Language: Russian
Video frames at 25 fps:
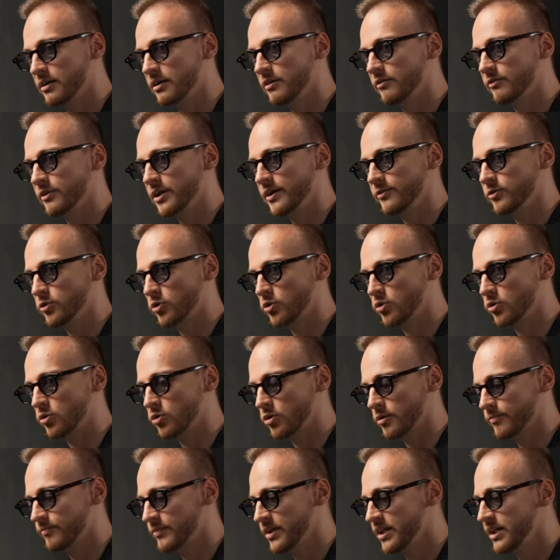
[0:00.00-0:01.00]
в левую
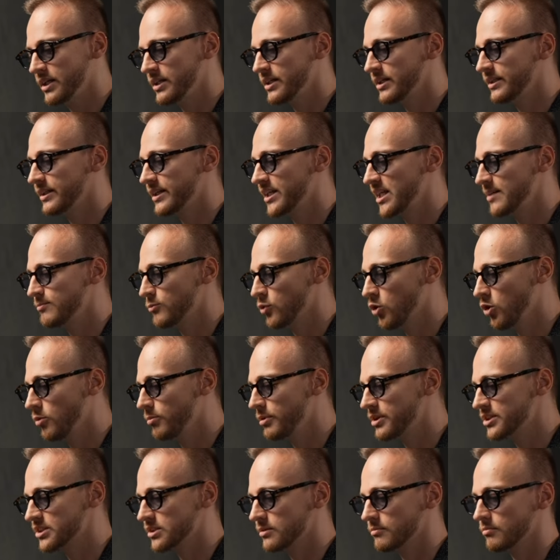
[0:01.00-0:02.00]
руку. И таким
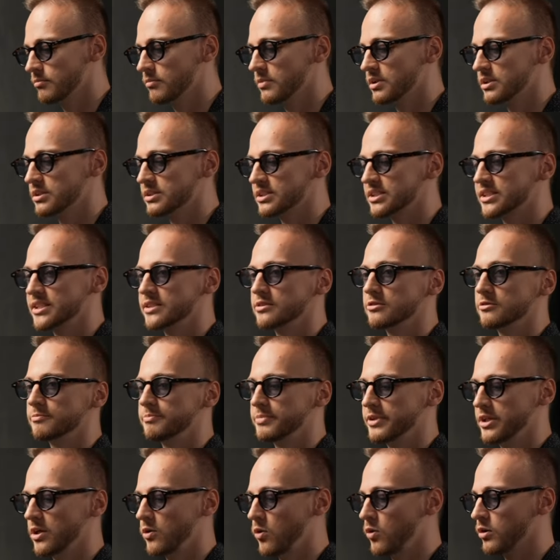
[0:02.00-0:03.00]
образом сделал
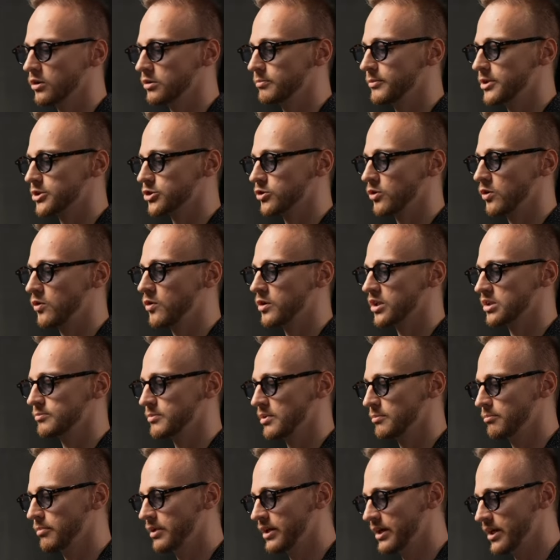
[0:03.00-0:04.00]
переход между
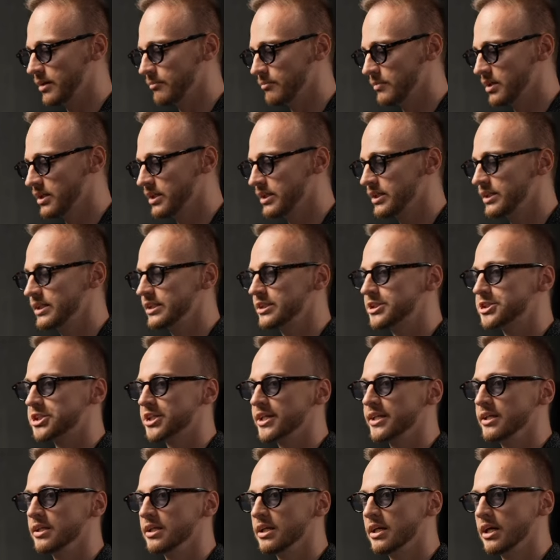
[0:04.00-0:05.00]
аккордами BM и
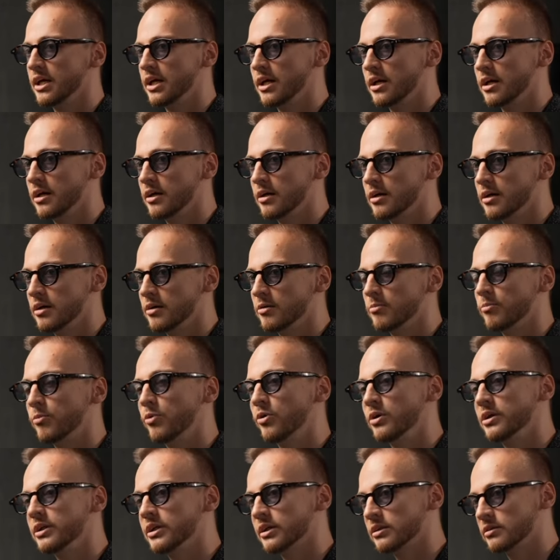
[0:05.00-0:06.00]
G
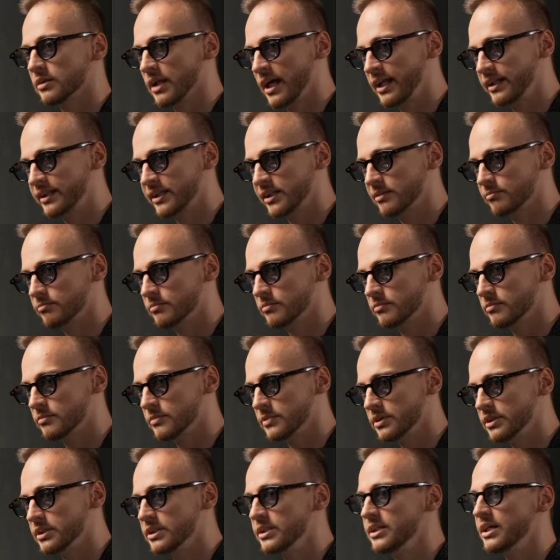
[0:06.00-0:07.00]
более гладким
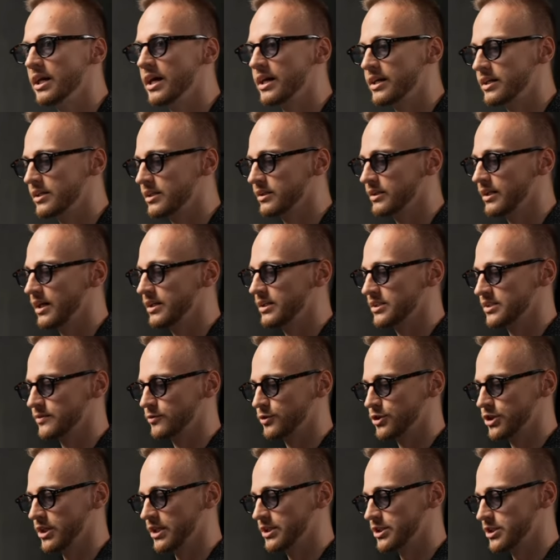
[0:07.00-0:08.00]
и оригинально
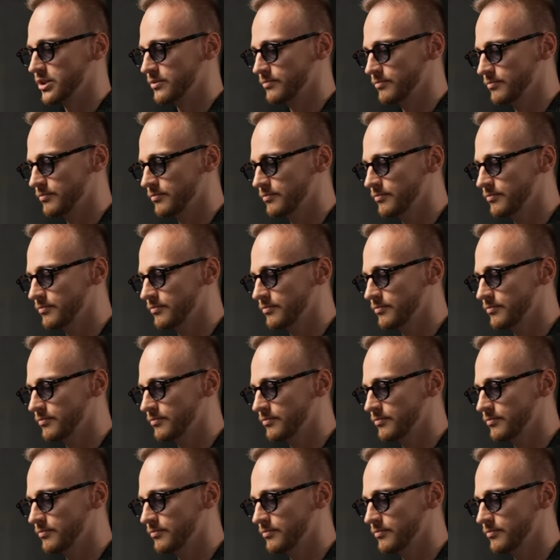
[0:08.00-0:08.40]
звучащим.